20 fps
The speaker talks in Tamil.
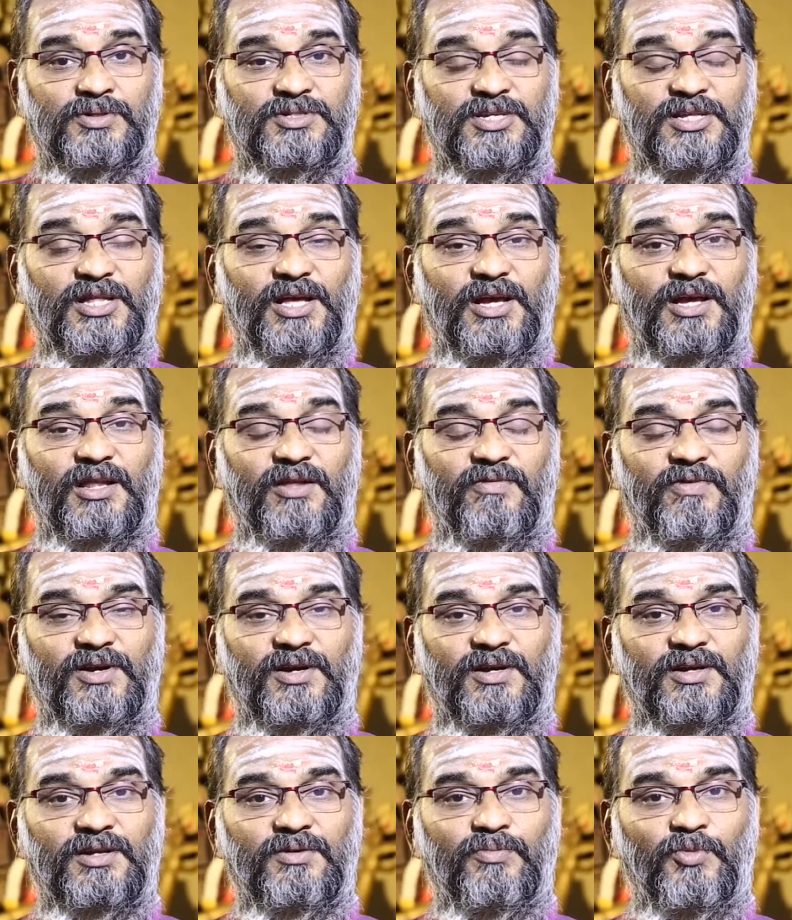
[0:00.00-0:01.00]
சிந்திக்கிறத
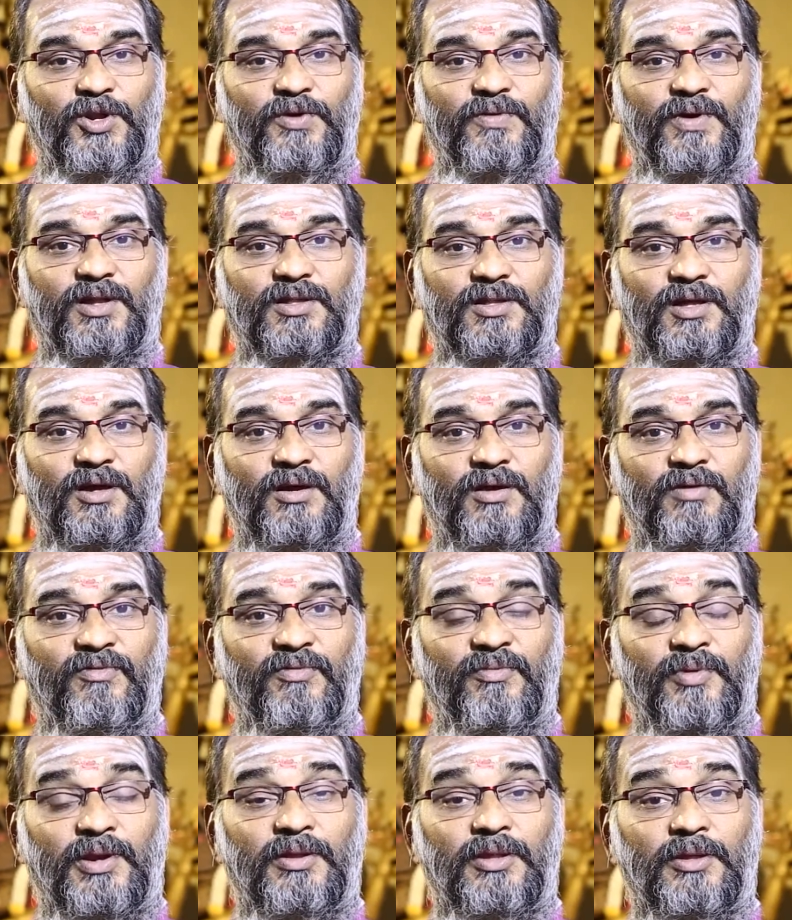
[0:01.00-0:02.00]
விட்டுட்டு முடிவெடுத்தால்
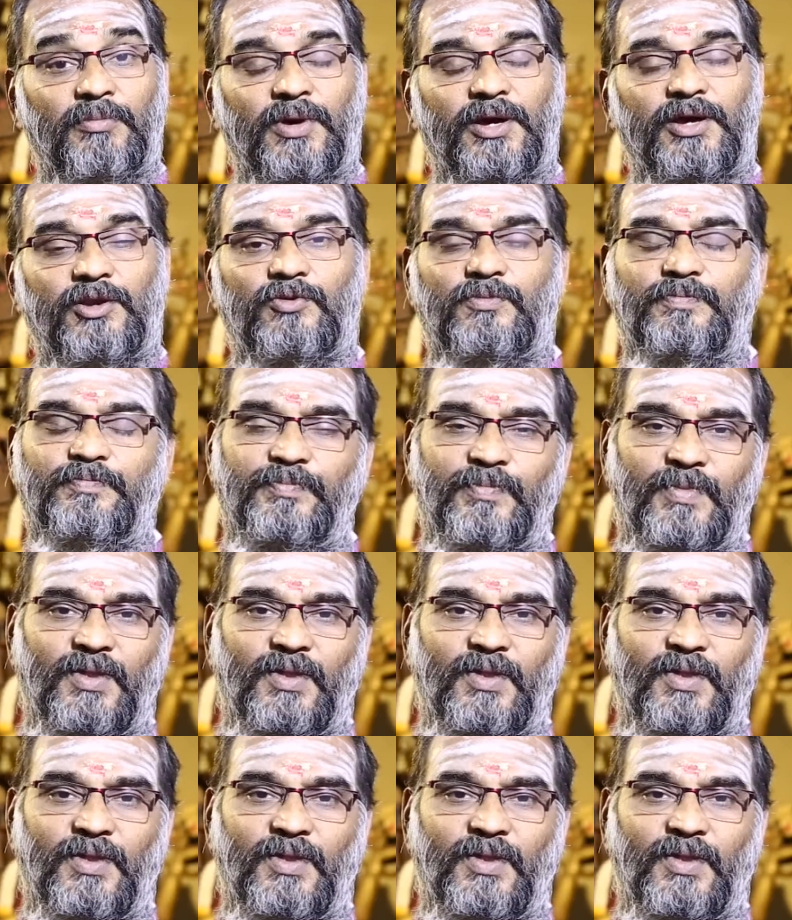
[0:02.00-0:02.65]
விபரீதமாயிரும்